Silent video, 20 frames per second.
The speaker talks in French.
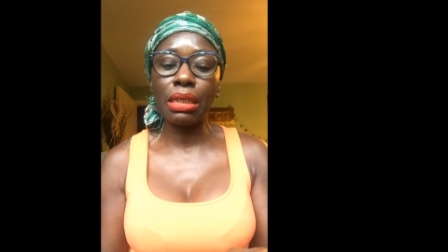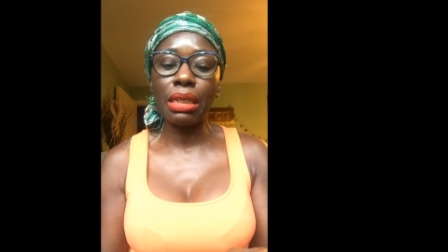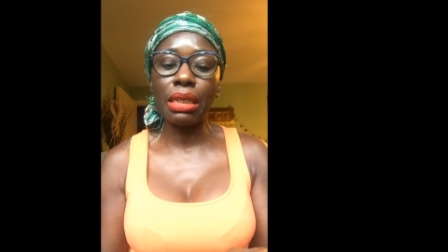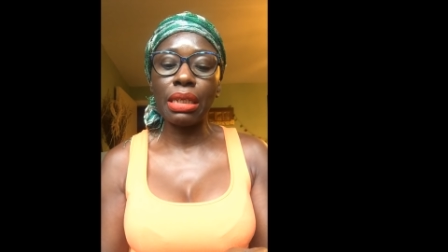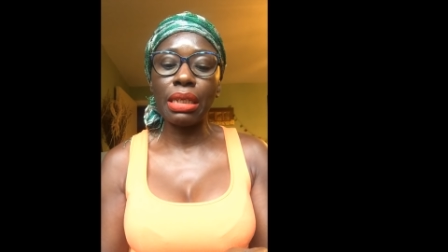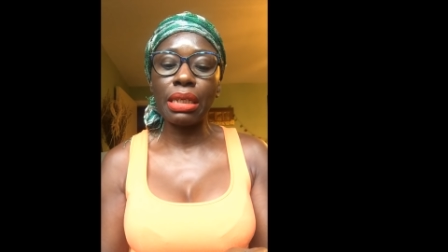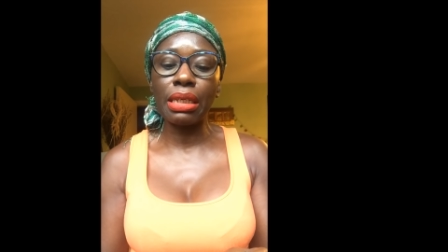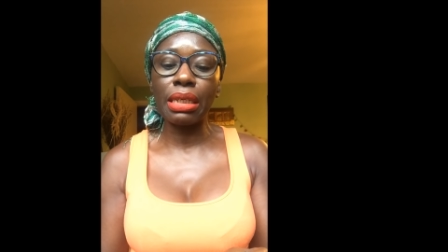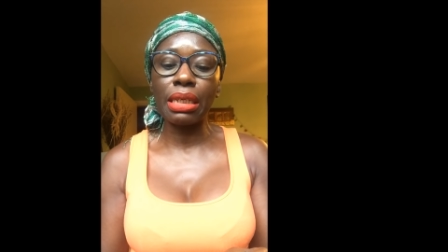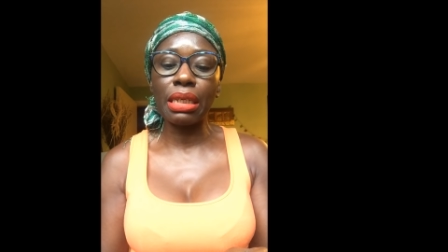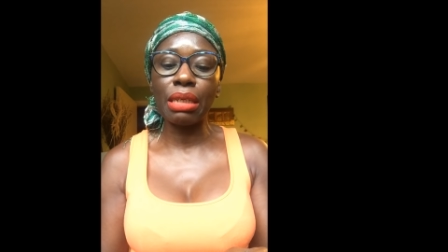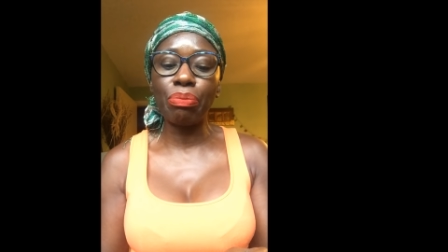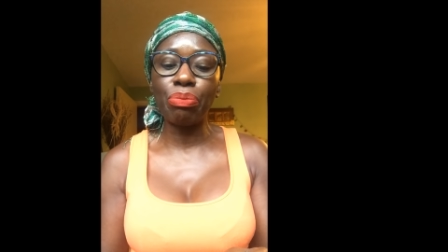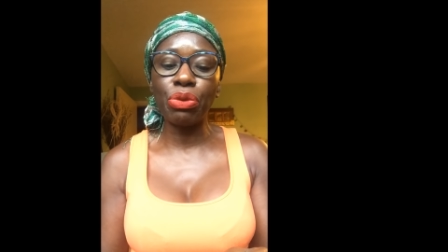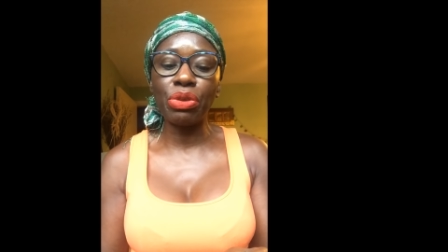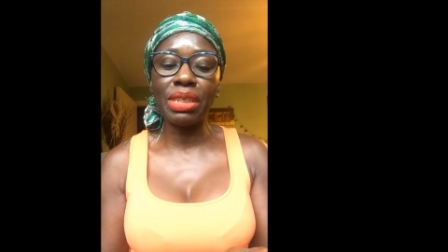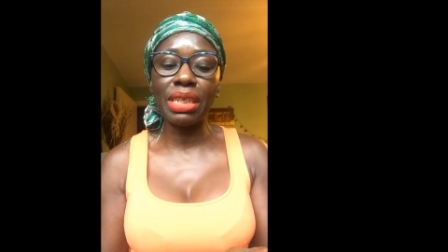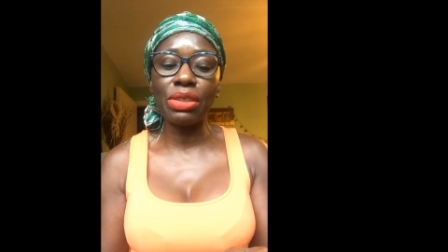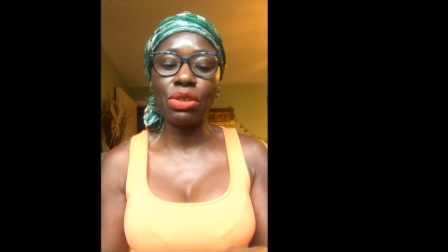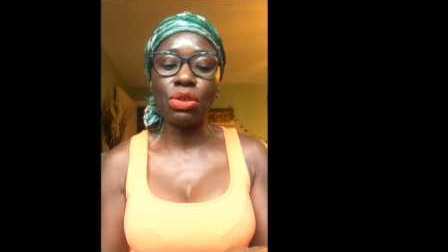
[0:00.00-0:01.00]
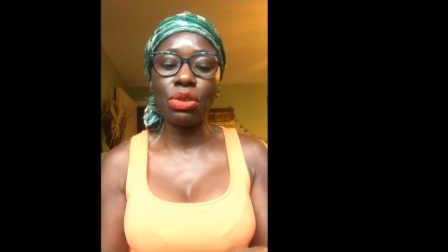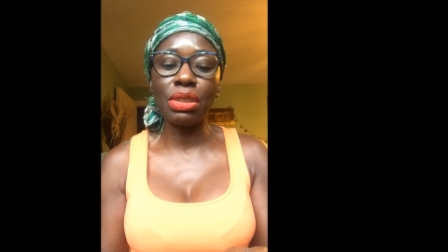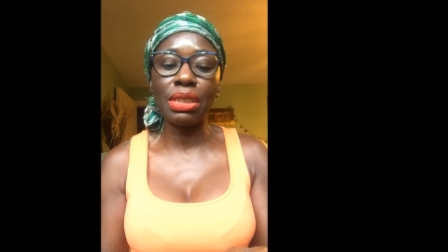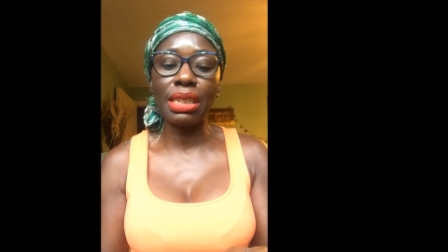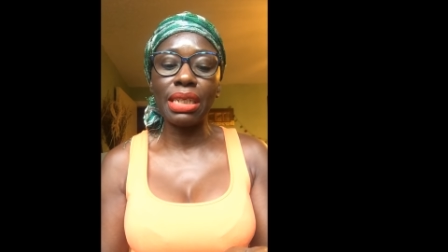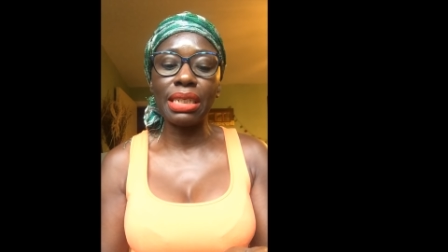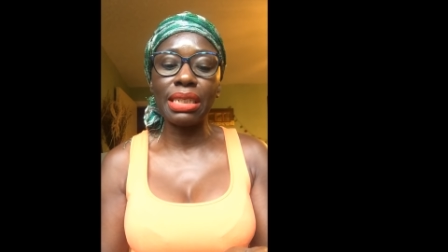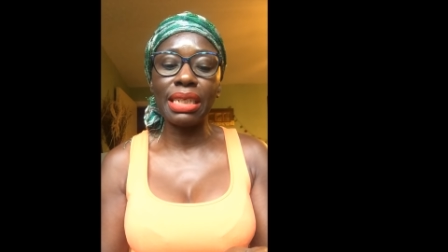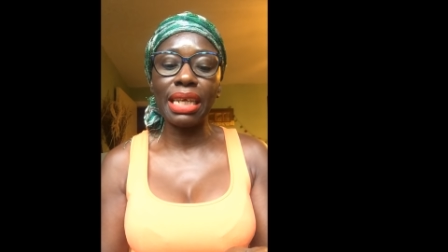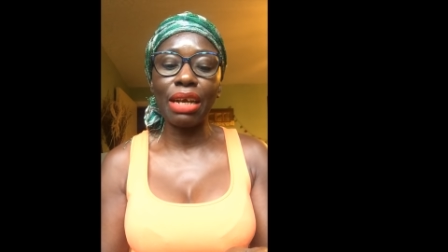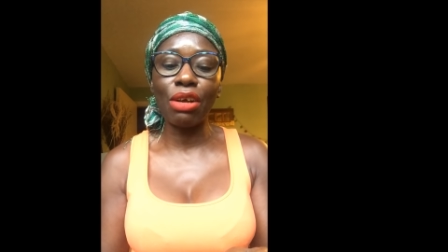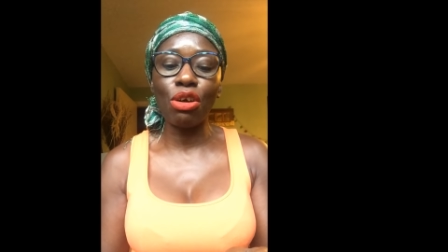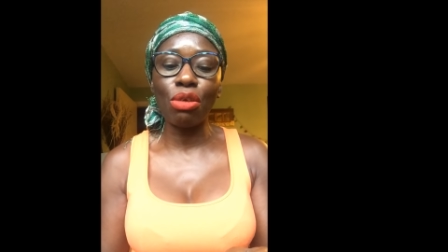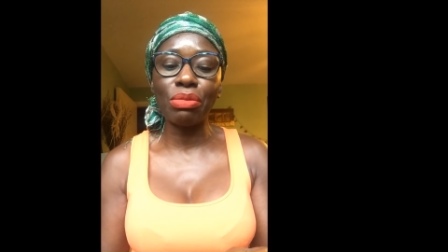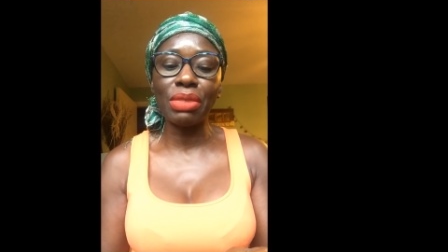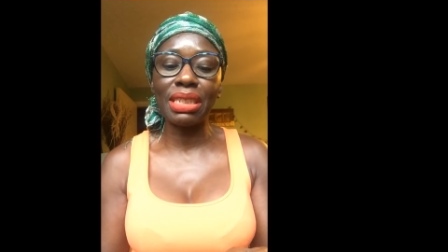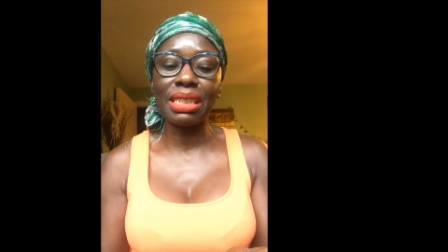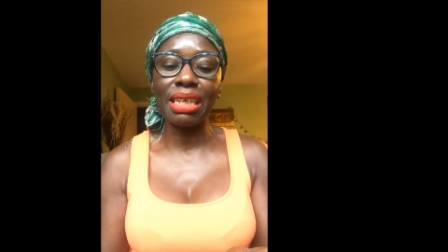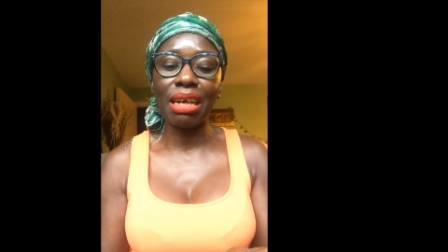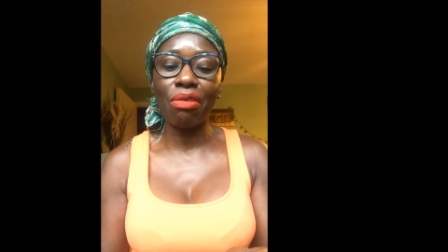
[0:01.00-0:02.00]
il est écrit Peut être utilisé
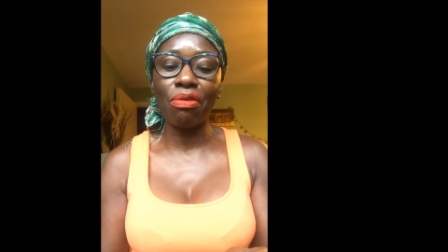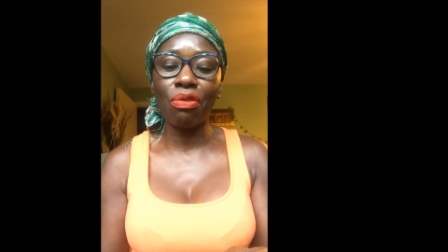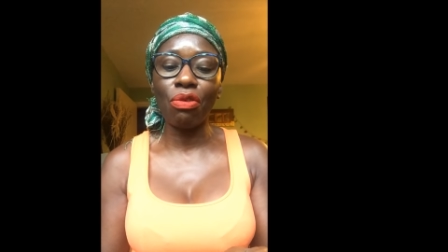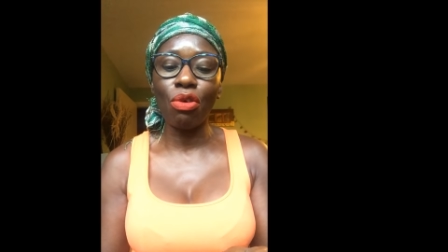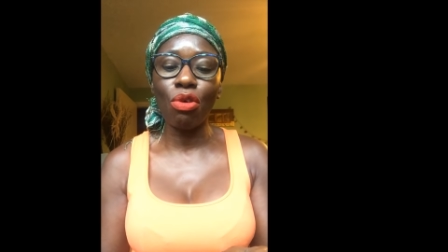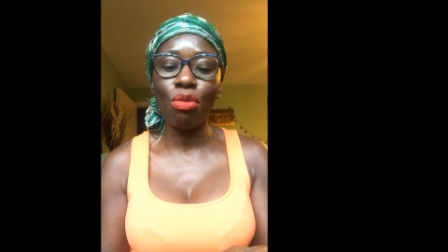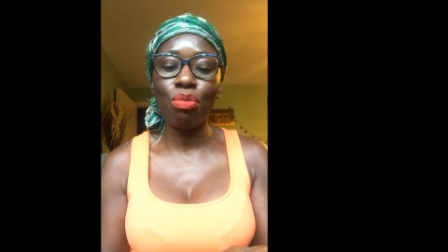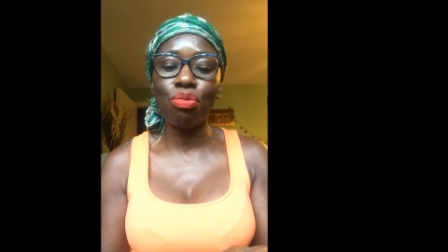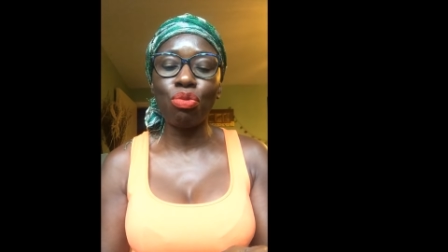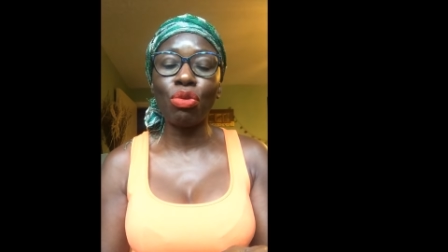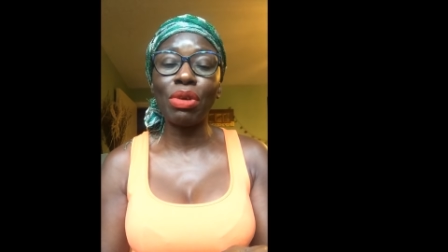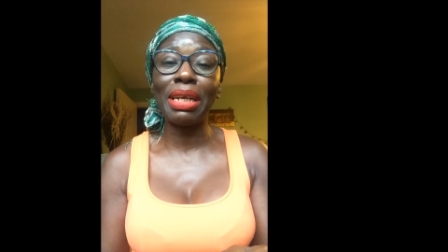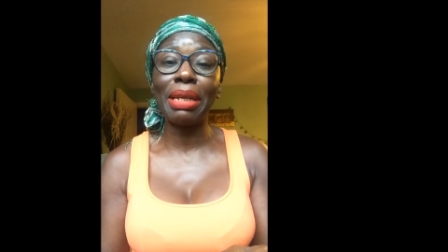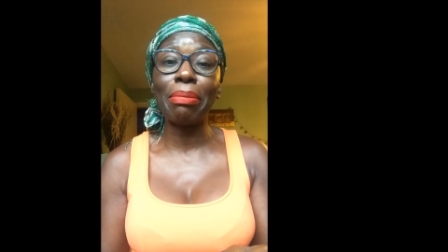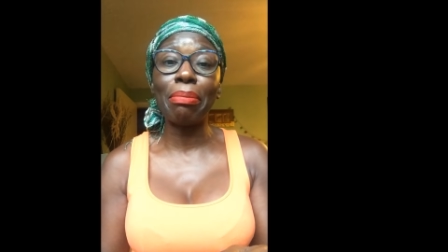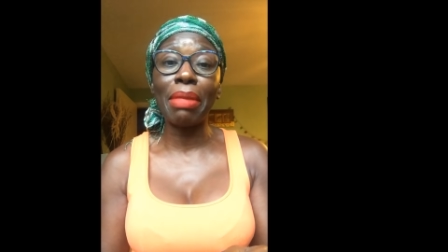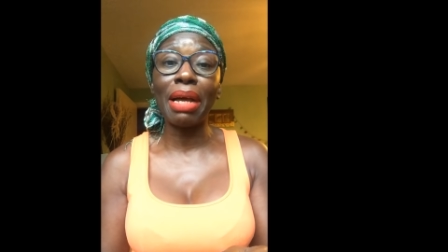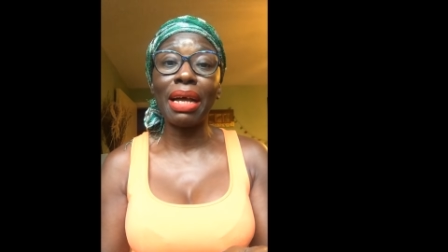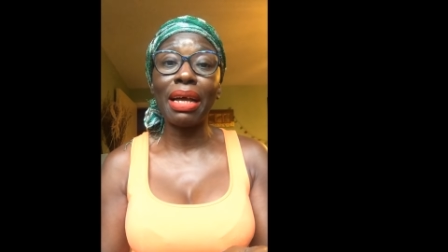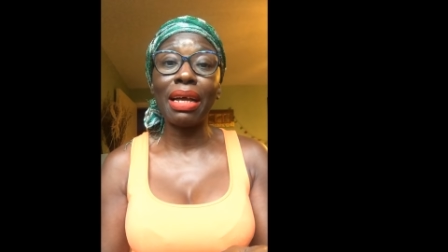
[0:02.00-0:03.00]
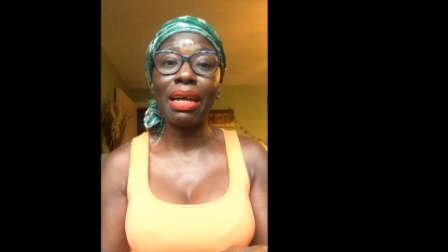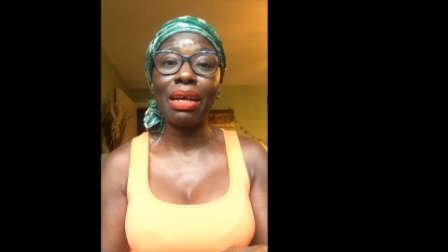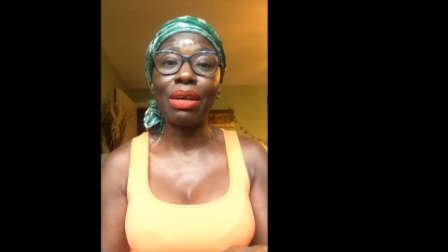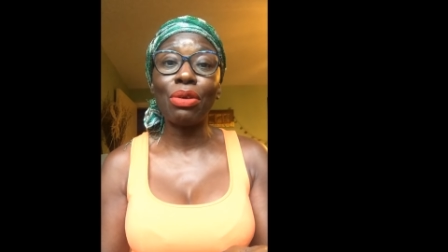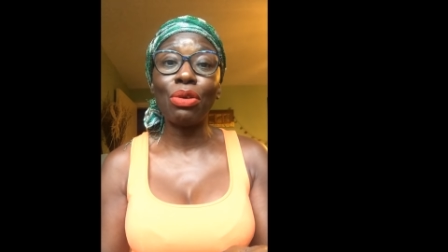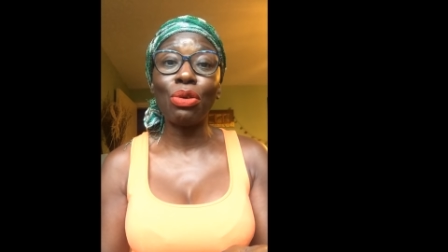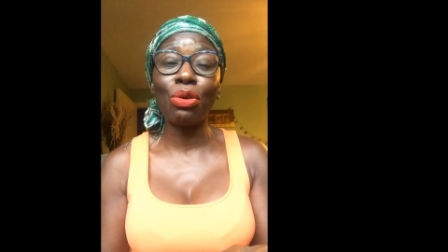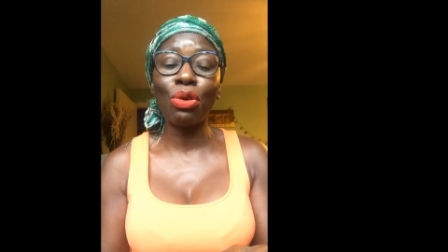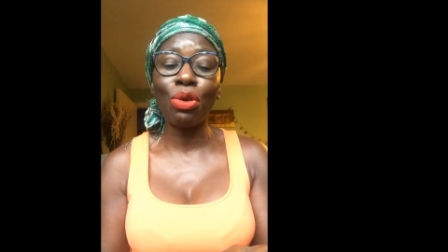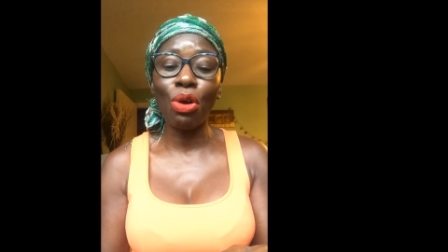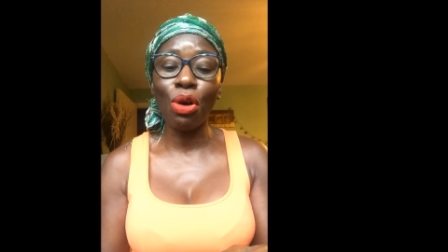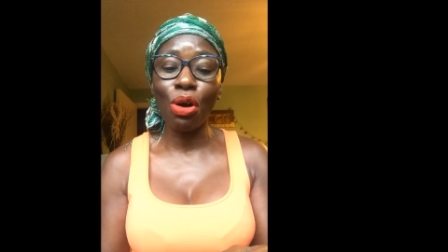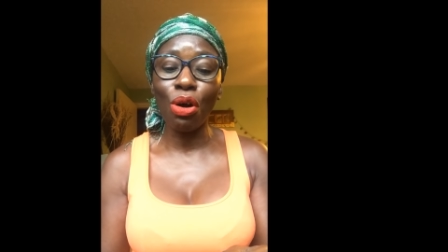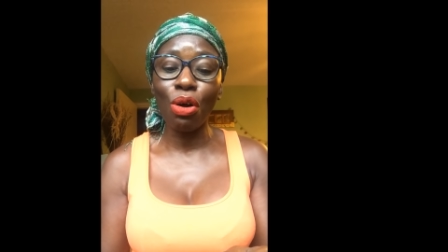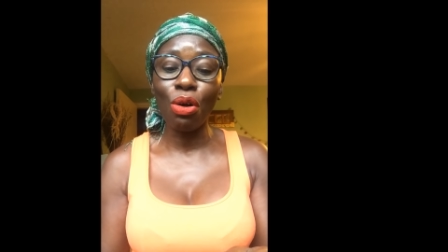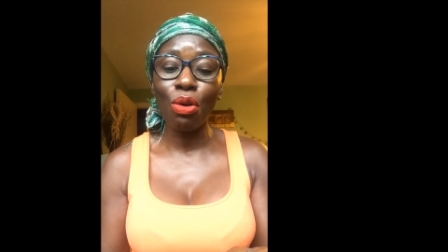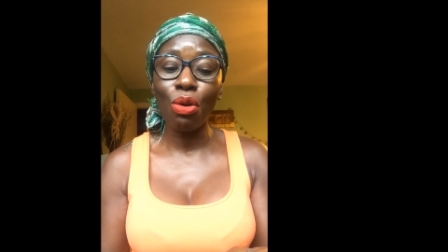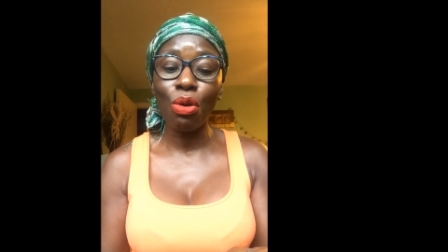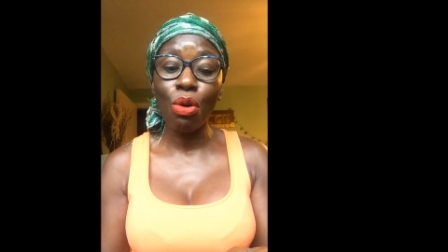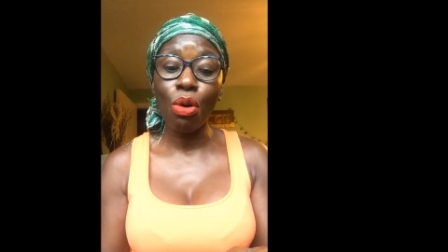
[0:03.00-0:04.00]
comme savon pour les mains, le
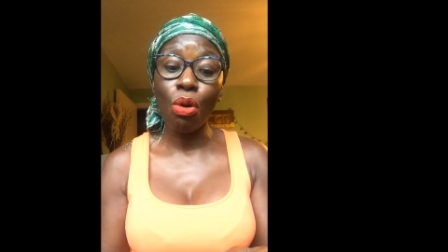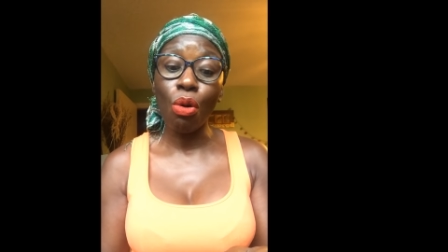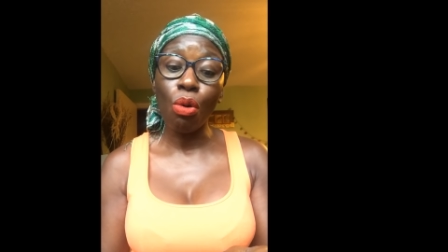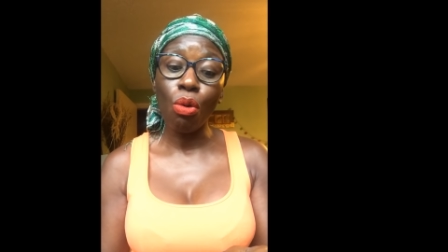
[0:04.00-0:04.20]
corps